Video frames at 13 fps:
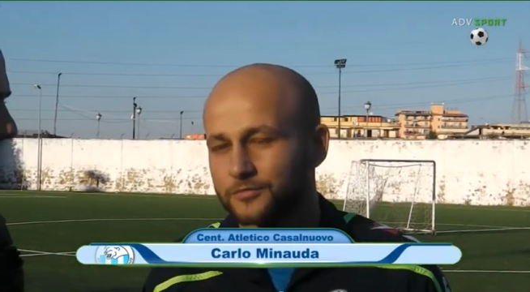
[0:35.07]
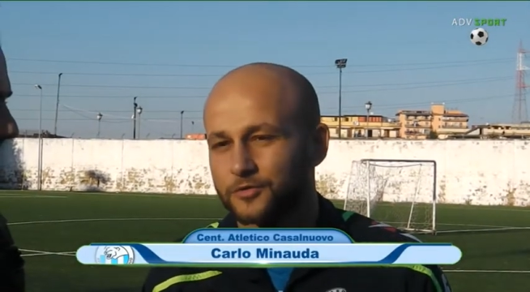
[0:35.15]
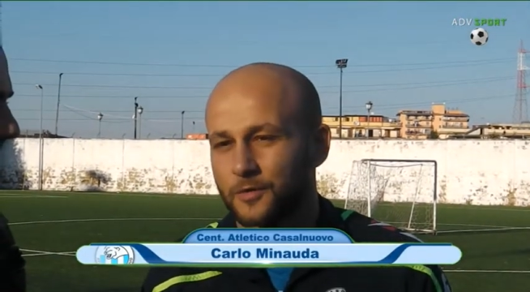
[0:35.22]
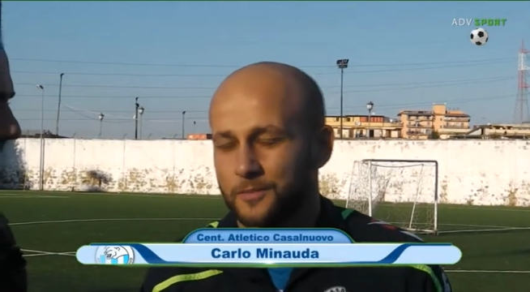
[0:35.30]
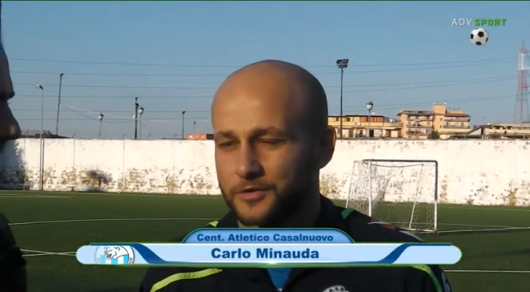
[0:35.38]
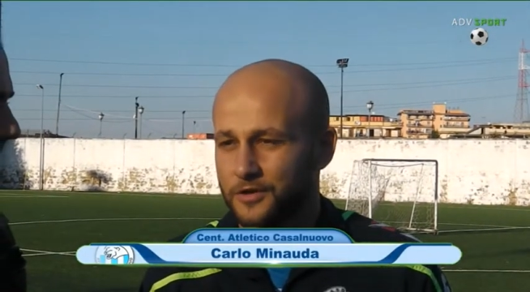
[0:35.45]

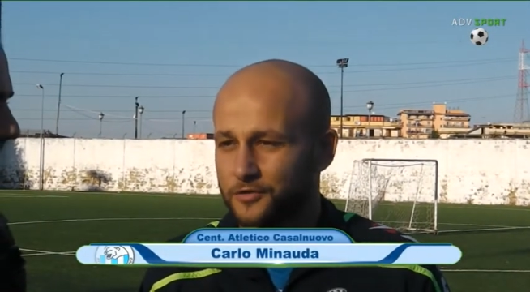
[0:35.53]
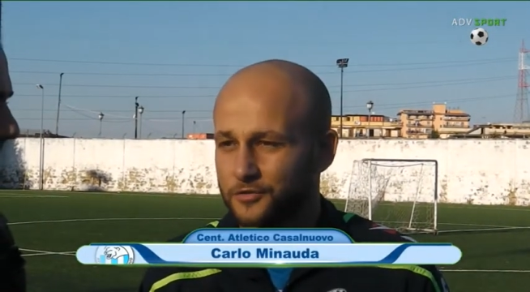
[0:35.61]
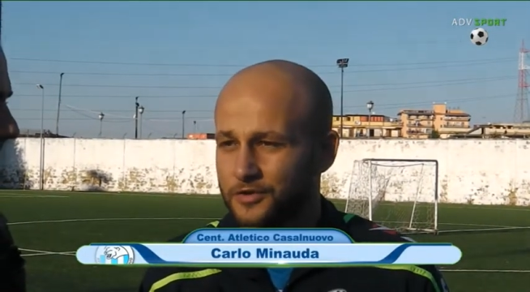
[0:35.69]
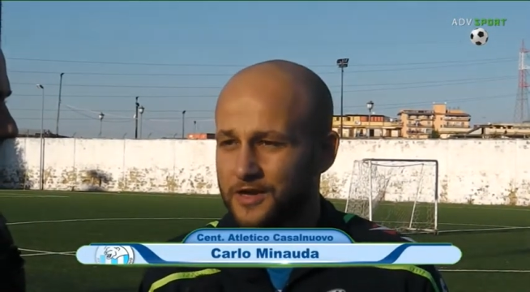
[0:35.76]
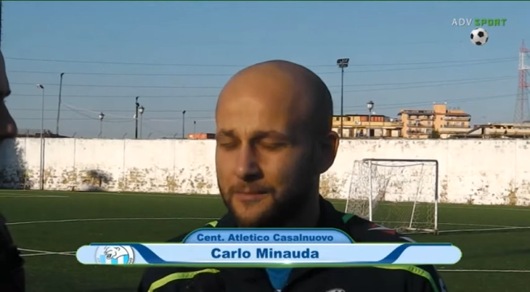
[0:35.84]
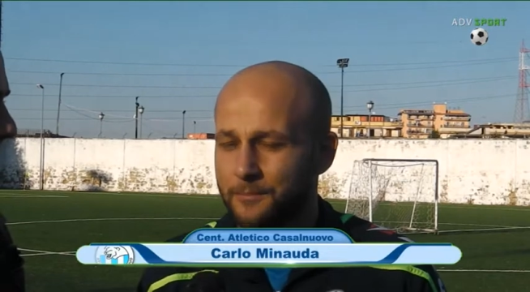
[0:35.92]
Purtroppo si è
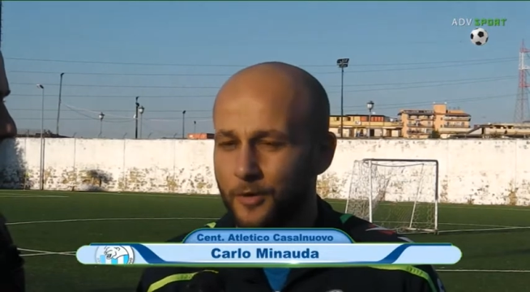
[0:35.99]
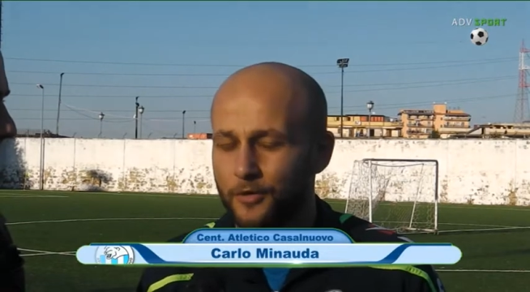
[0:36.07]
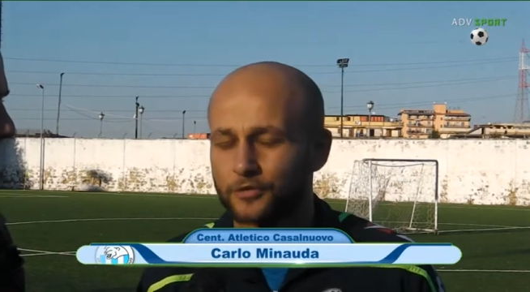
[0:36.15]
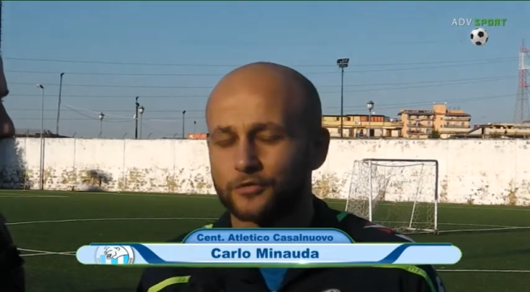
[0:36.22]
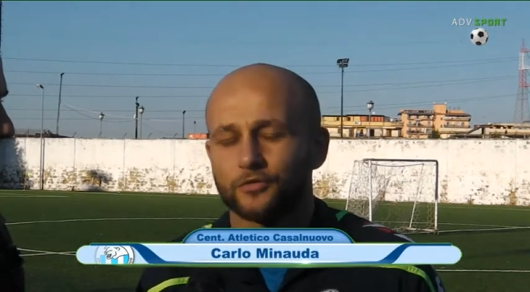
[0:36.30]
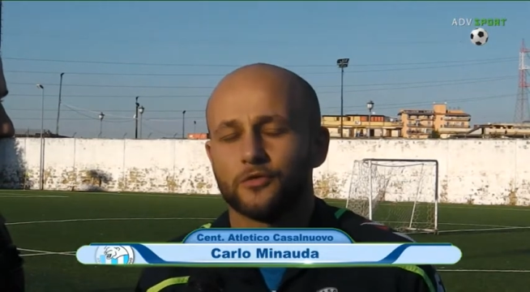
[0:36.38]
chiuso il
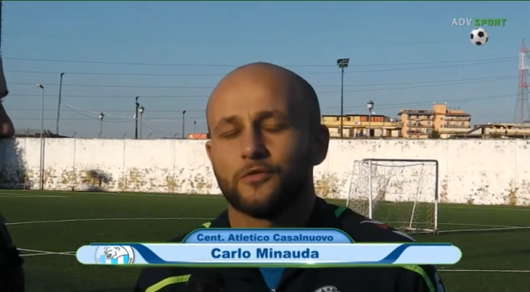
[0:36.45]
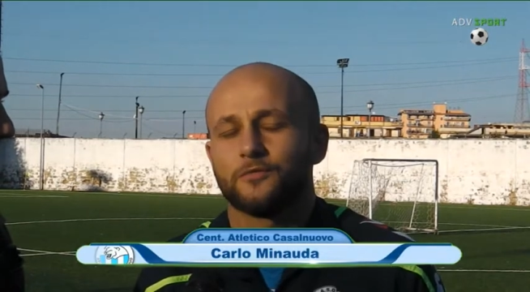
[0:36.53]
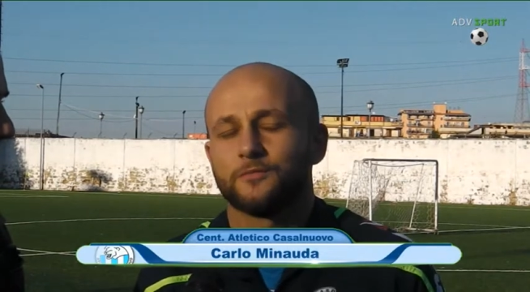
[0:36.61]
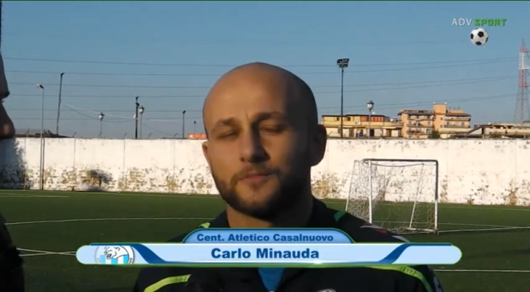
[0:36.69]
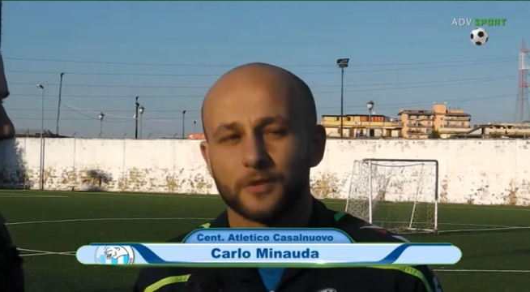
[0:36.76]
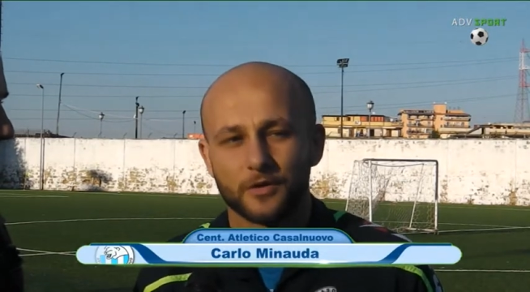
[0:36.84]

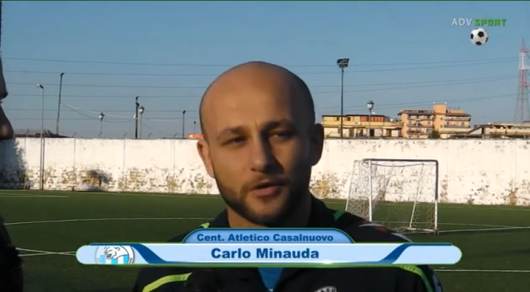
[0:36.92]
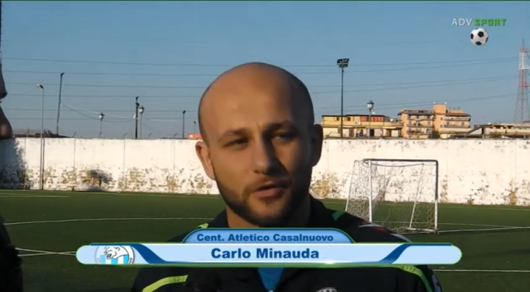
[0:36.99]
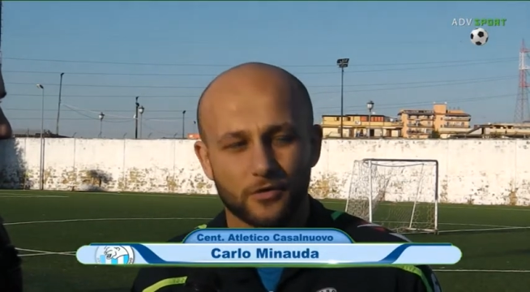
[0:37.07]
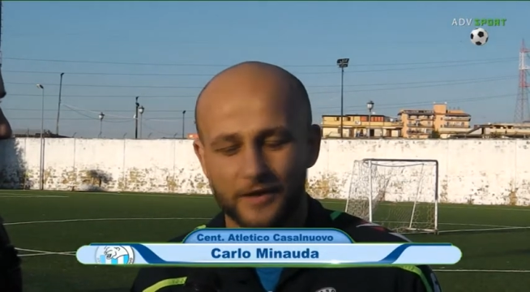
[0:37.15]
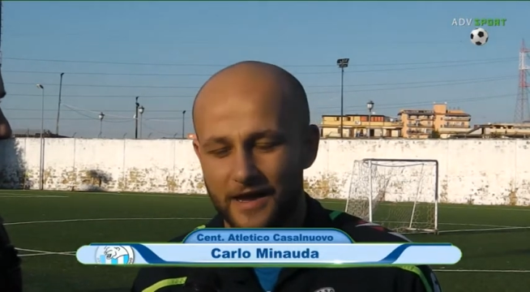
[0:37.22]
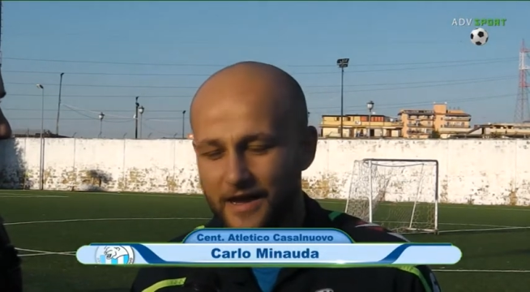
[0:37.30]
rapporto,
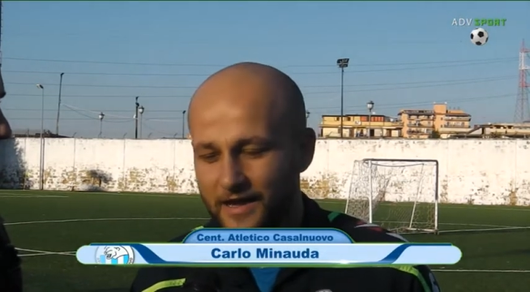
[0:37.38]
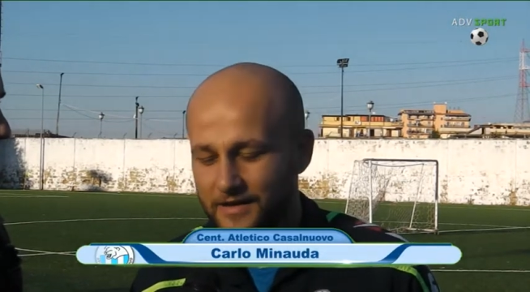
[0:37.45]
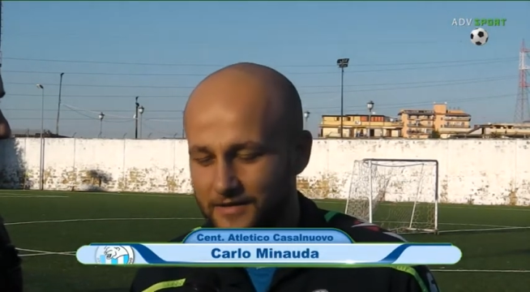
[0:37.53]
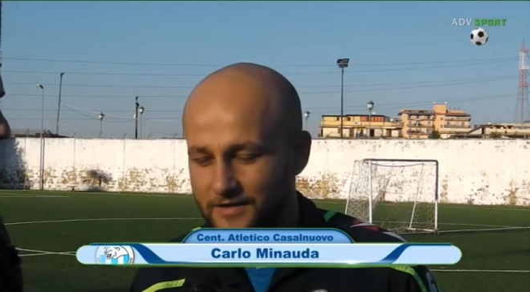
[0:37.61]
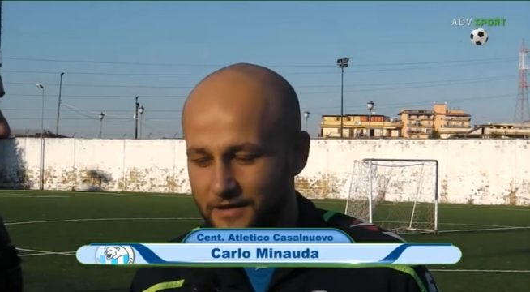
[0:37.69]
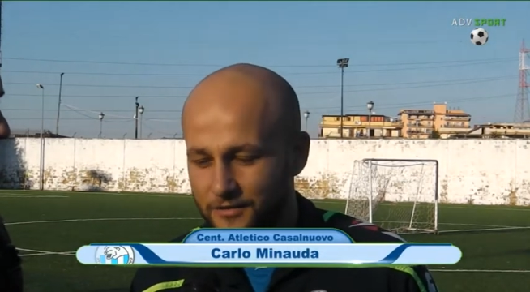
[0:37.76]

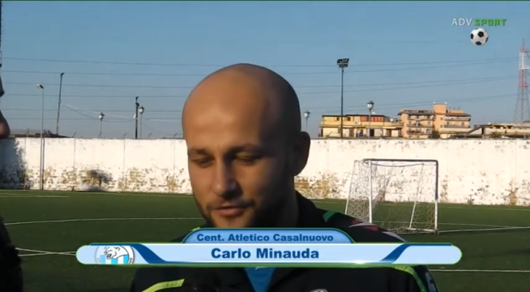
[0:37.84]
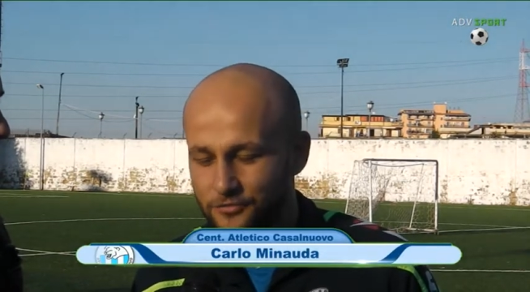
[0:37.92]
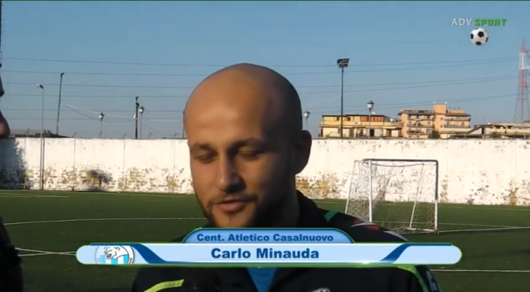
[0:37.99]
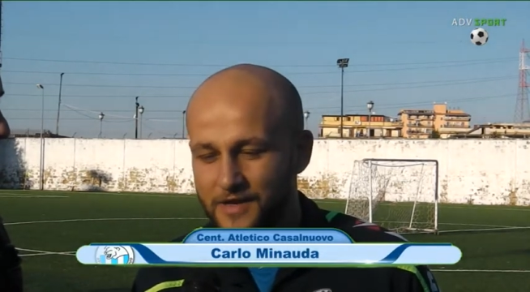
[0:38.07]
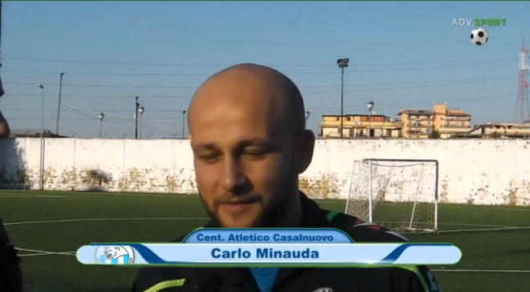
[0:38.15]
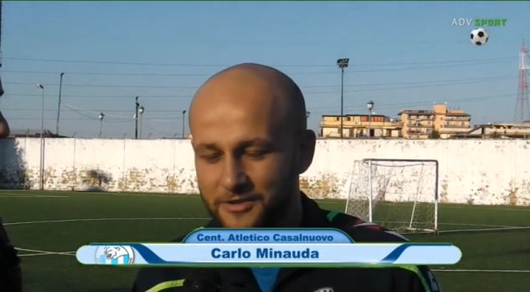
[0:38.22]
ora ringrazio
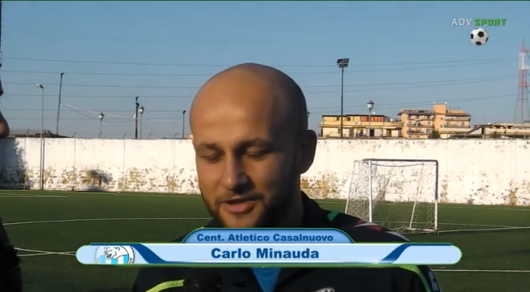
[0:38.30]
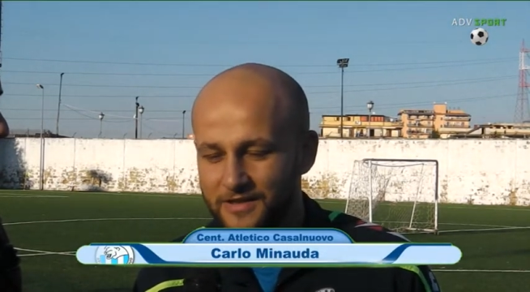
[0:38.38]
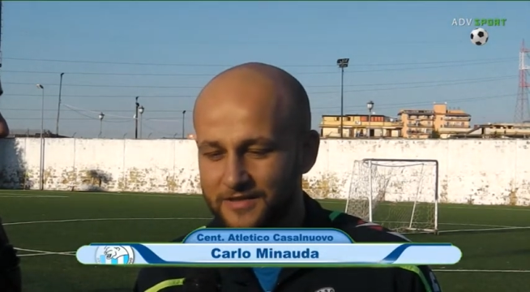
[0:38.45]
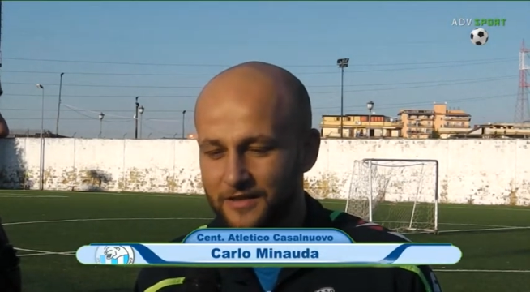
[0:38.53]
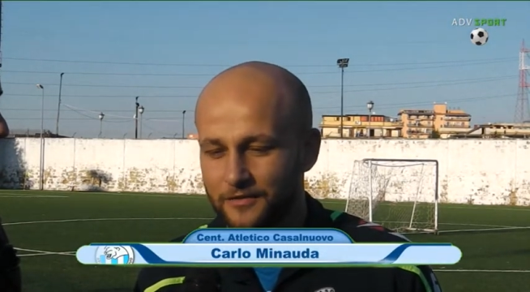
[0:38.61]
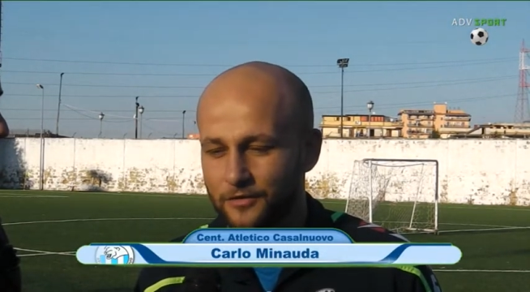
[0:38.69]
tutti gli
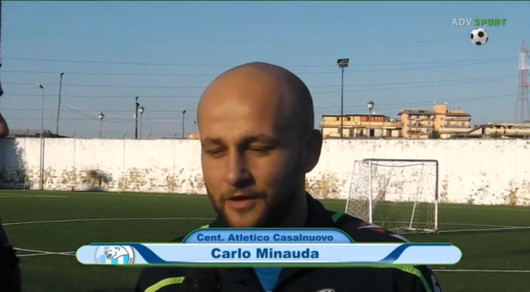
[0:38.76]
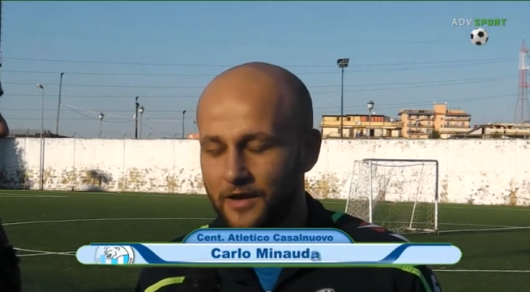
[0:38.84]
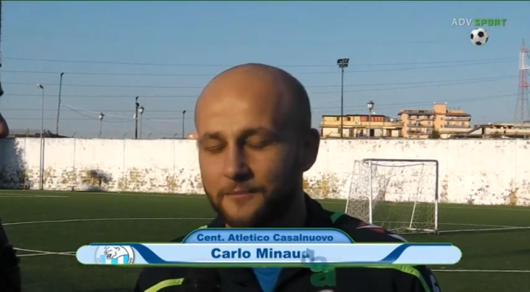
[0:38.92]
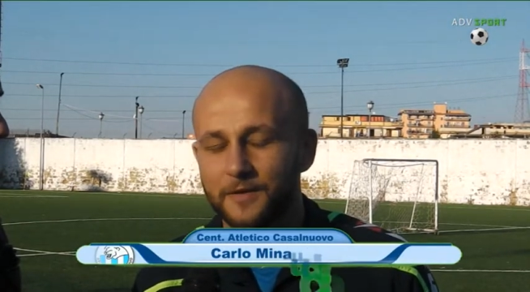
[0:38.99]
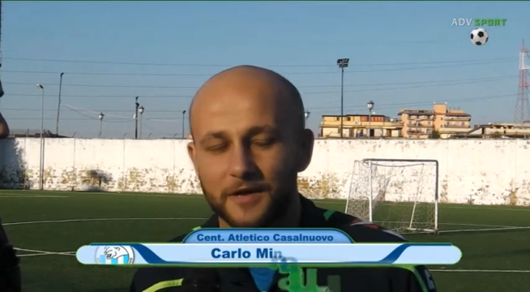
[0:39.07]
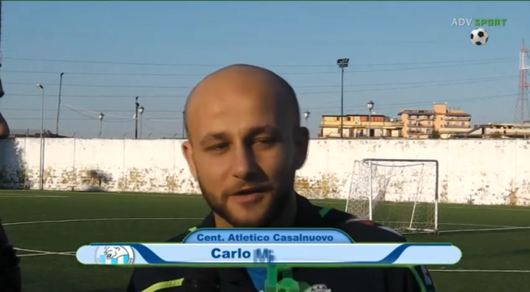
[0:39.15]
amici che stanno là.